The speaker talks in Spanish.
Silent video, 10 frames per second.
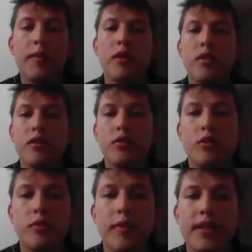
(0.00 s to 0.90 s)
Hola amigos de
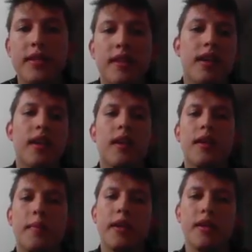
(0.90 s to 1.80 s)
YouTube, este es el
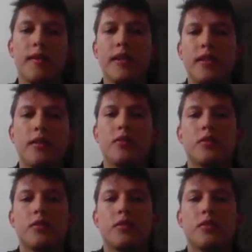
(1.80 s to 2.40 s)
canal de Aprende Basic,